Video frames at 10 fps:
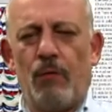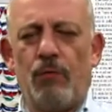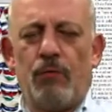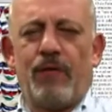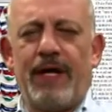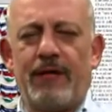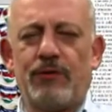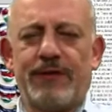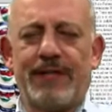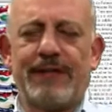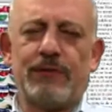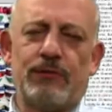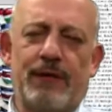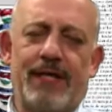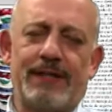Uno de ellos es,
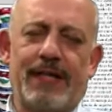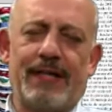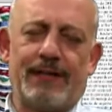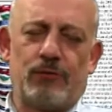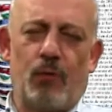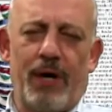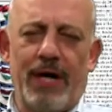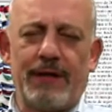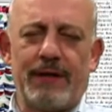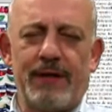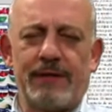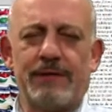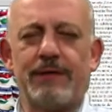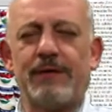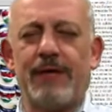es el de
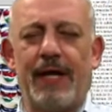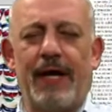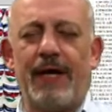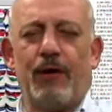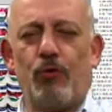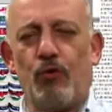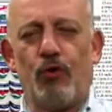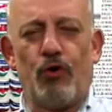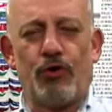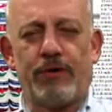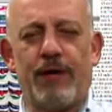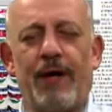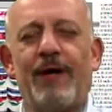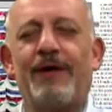Insurgentes y el Eje 1 Norte.